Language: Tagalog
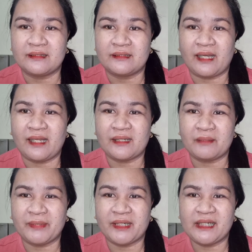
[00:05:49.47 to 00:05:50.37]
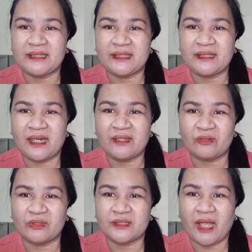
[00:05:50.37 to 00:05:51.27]
Dahil kapag nasira
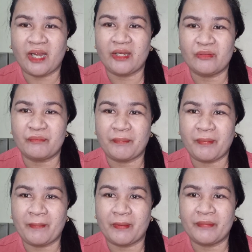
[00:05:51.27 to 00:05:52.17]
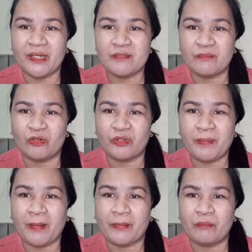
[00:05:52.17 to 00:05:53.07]
ito, sayang yung pagpapabrace mo kung
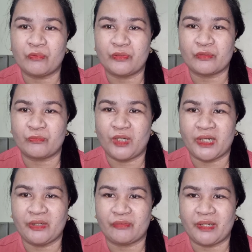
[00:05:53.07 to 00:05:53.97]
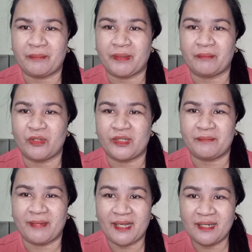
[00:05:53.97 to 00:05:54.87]
ipapabunot mo lang yung ngipin mo,
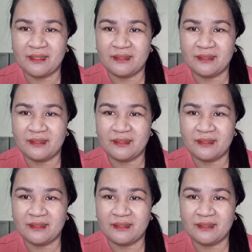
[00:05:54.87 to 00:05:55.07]
di ba?